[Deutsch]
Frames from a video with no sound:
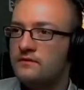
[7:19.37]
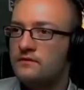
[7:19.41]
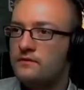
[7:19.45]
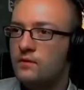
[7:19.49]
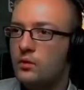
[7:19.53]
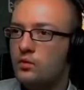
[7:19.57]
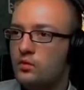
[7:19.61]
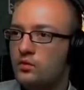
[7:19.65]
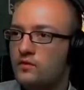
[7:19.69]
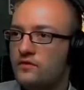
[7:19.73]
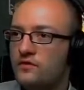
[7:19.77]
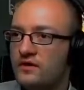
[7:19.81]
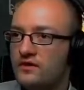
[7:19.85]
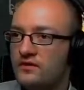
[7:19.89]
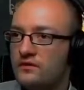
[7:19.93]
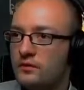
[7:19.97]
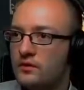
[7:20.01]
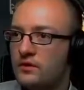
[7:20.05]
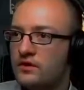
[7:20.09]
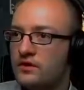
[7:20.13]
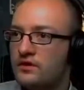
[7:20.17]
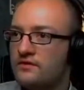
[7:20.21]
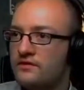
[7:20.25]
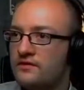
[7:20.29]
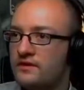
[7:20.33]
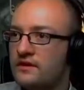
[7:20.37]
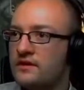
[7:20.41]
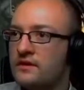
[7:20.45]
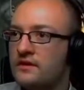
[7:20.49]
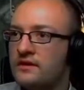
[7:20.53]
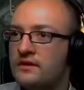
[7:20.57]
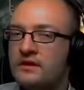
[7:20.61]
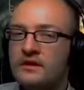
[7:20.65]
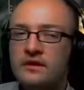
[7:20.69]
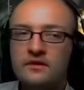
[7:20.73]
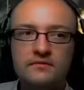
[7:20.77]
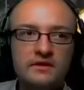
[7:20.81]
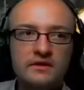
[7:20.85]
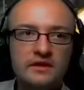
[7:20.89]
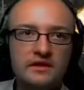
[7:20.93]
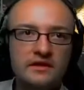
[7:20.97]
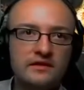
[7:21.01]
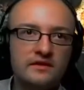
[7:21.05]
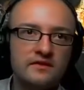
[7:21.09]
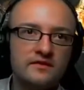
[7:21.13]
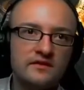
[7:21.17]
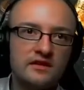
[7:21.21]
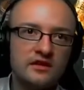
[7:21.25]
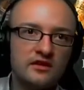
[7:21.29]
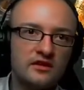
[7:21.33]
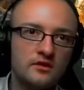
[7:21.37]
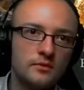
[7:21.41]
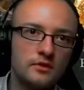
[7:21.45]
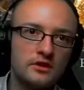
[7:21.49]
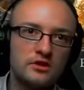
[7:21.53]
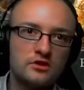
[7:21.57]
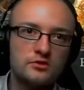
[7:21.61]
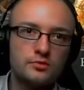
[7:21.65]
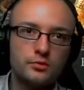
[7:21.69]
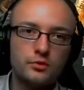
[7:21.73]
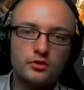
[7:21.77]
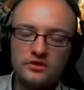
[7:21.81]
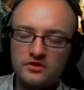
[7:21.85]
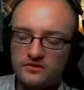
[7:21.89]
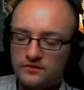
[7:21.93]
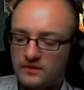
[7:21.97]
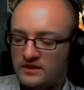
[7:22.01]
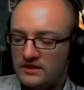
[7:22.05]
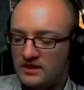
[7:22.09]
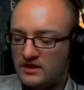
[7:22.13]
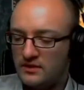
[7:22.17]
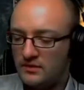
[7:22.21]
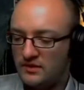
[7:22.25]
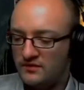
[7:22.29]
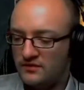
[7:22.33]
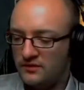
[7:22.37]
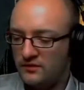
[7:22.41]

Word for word: oh, fast runtergefallen, werde ich jetzt gleich nochmal den Sprung zwei, dreimal